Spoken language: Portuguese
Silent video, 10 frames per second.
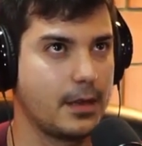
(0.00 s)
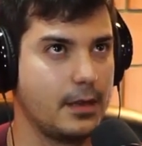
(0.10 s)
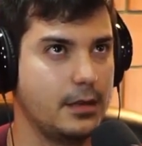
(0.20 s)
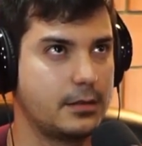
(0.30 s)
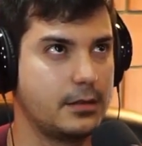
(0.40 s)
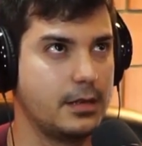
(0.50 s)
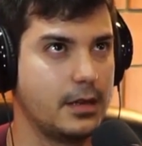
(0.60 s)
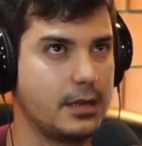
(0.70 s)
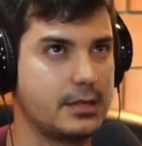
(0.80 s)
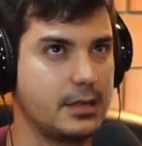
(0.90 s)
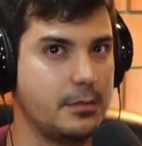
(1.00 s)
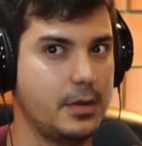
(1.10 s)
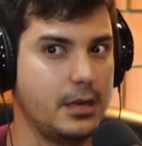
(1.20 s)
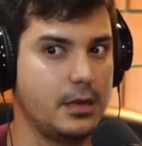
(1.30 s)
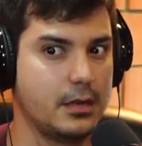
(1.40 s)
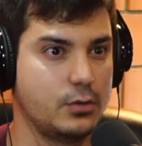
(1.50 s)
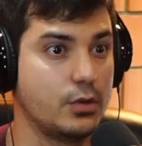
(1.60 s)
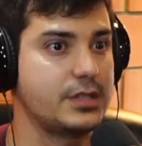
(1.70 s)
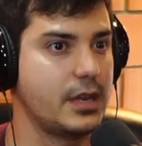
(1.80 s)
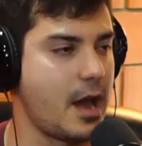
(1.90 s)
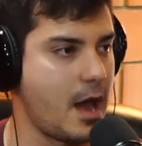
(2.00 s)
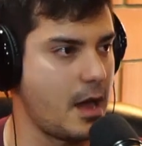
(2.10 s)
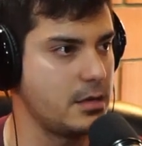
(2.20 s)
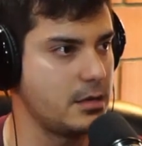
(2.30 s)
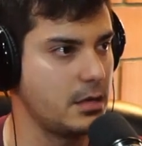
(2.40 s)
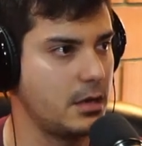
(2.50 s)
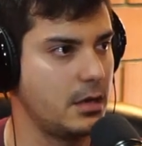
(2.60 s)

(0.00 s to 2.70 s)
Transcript: ele ia receber 12 reais,